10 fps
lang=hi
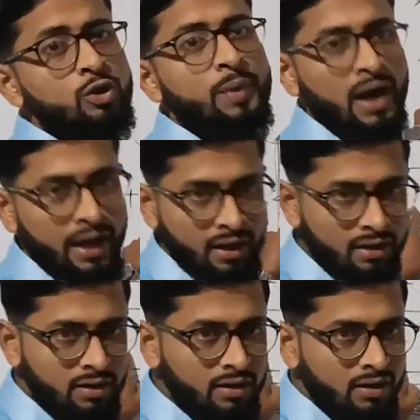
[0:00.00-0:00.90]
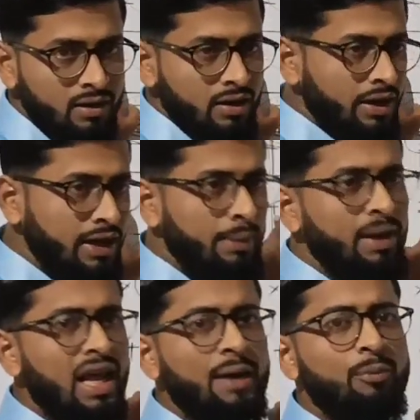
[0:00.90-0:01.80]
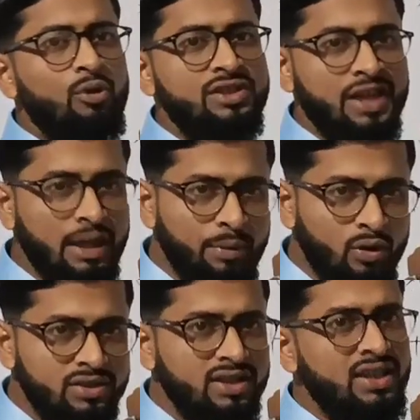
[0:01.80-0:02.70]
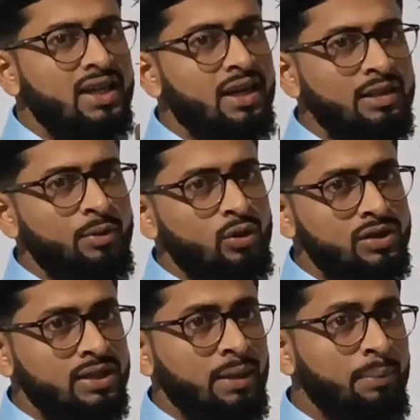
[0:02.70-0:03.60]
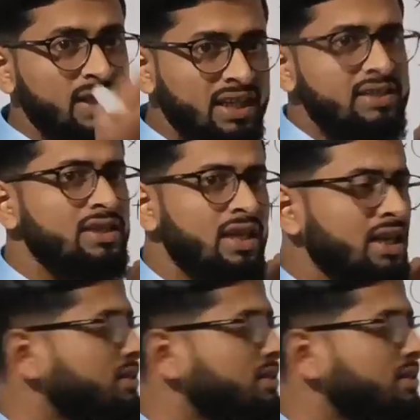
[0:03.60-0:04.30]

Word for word: अप्रोच बनाया ये मेरा अप्रोच सही भी हो सकता है गलत भी हो सकता है पता कैसे